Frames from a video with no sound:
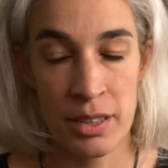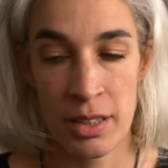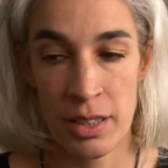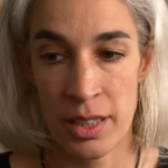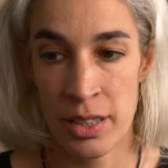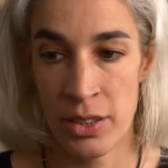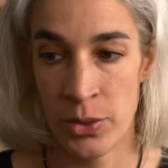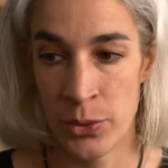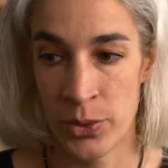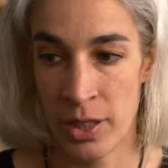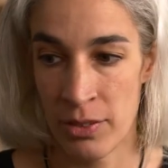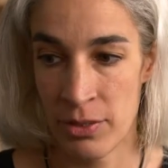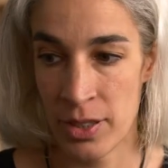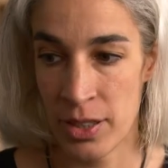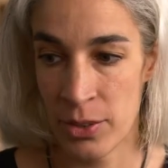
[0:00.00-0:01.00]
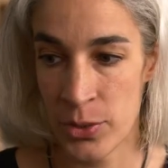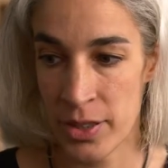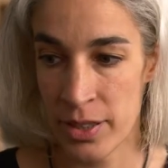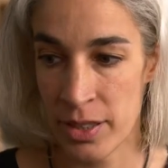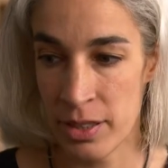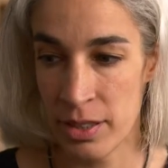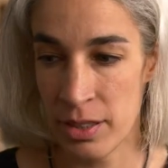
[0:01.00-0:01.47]
Et on avait
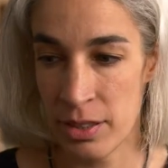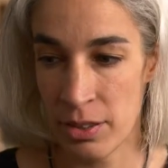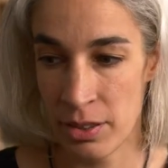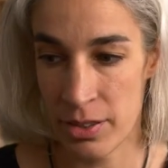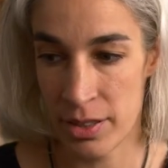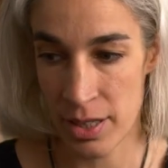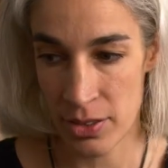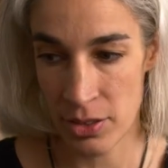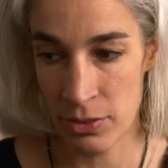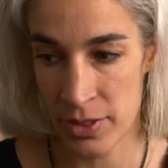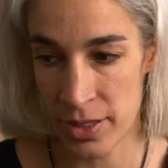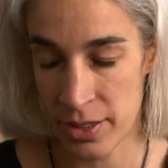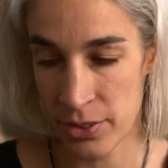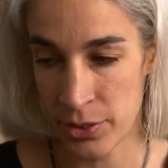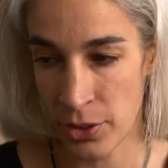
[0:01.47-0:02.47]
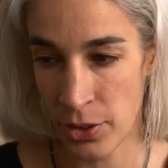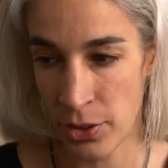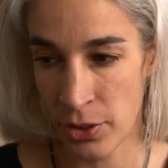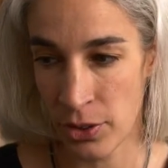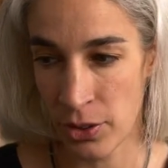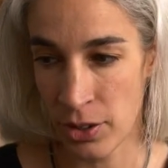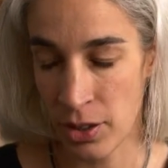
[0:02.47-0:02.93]
aussi 500
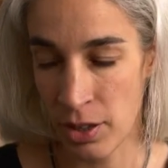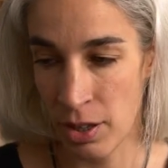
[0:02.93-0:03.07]
visiteurs.